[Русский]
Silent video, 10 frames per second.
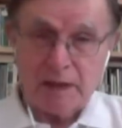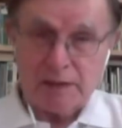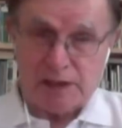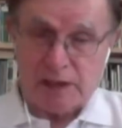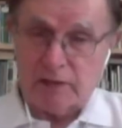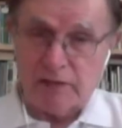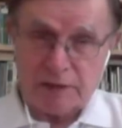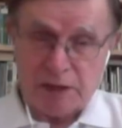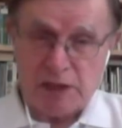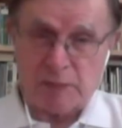с
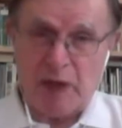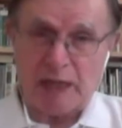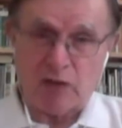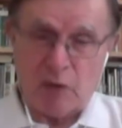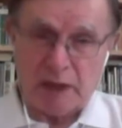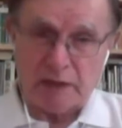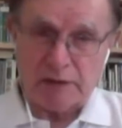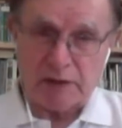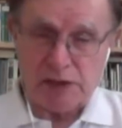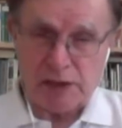2005 по
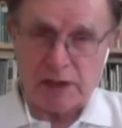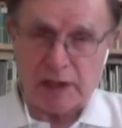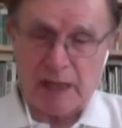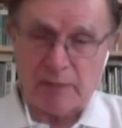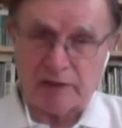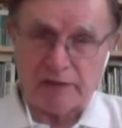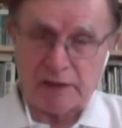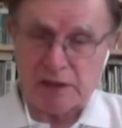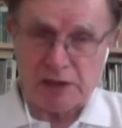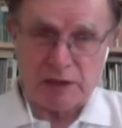2000, декабрь
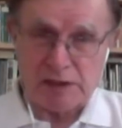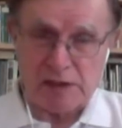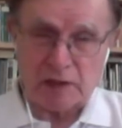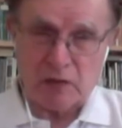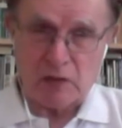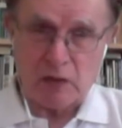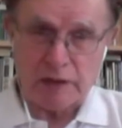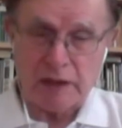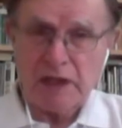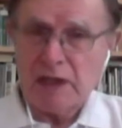2010 года.